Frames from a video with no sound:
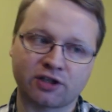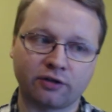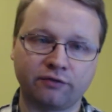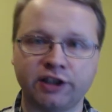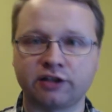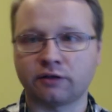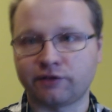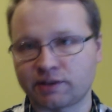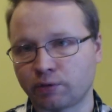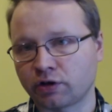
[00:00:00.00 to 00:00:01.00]
y,
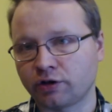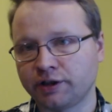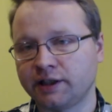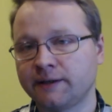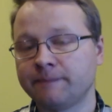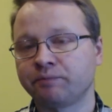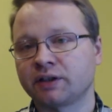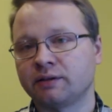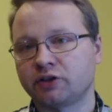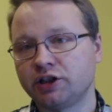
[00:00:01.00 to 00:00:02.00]
bezkonfliktowy, spokojny.
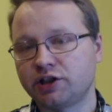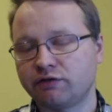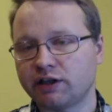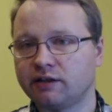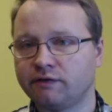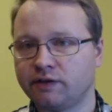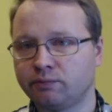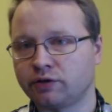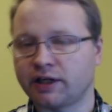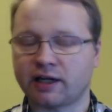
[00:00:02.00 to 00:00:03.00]
Czyli świetny
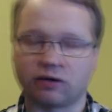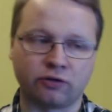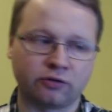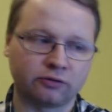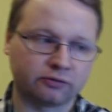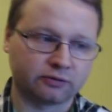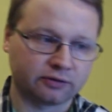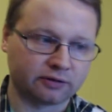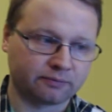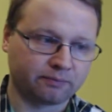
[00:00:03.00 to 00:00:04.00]
wybór jako
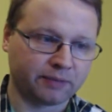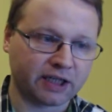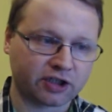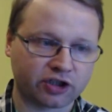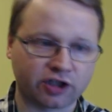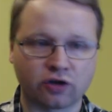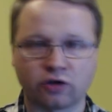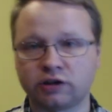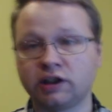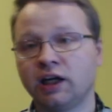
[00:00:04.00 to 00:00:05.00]
pierwszy
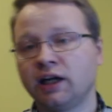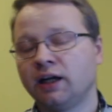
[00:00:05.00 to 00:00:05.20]
kod,